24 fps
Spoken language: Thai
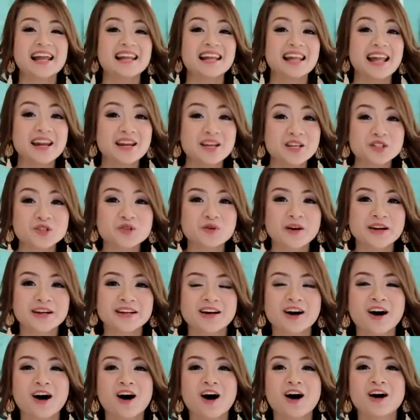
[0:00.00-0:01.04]
และในส่วน
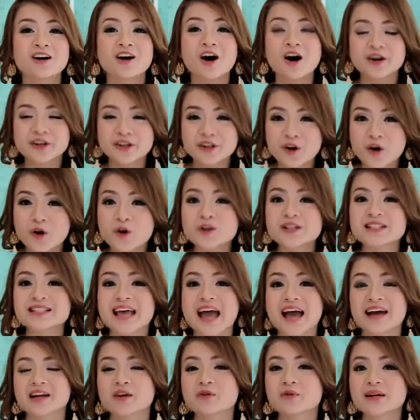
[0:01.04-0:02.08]
ของ Audio
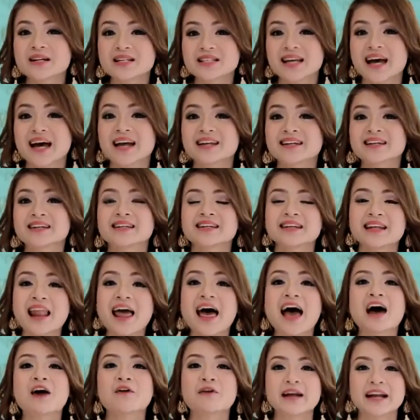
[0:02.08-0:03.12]
Jack ในเวอร์ชันที่
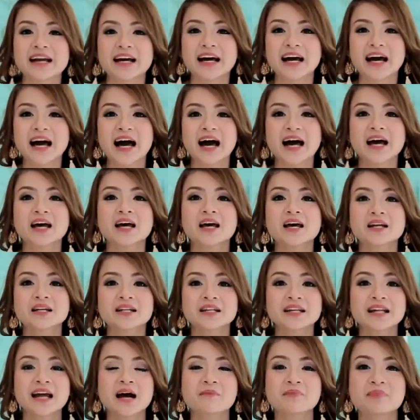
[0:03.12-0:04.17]
แล้วนะคะ
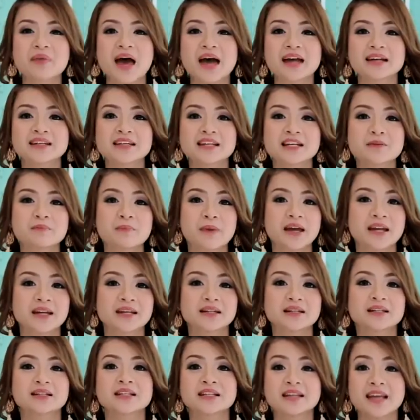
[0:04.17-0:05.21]
ที่ทำหน้าที่เป็น
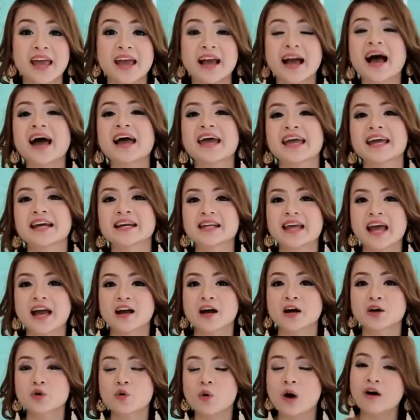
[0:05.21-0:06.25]
TXRX เนี่ย
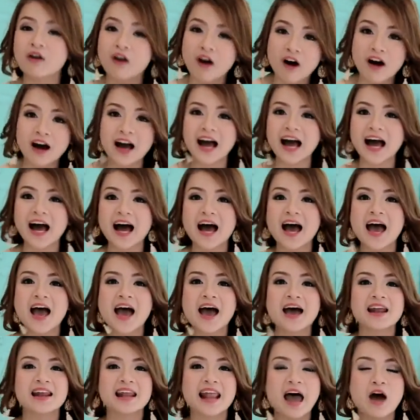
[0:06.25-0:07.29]
ก็ถูกเอาออกค่ะ
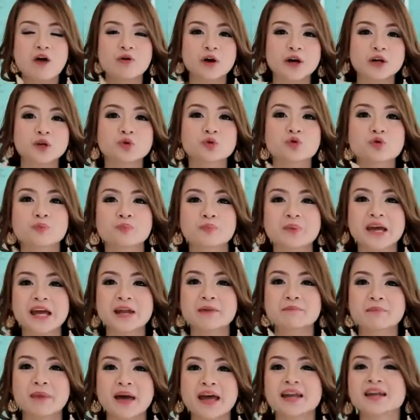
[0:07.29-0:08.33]
แล้วก็ถูกเปลี่ยน
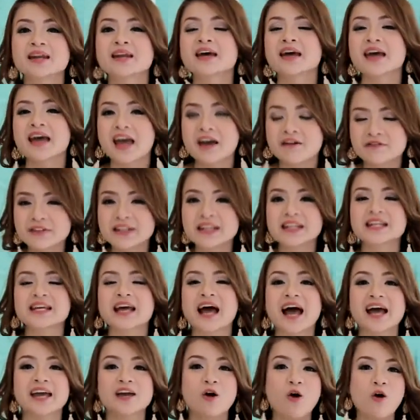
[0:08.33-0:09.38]
เป็น
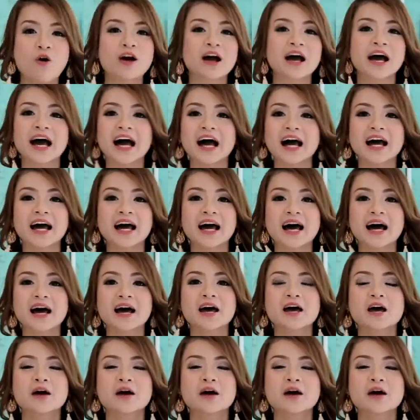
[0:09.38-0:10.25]
FTDI 6 ขาค่ะ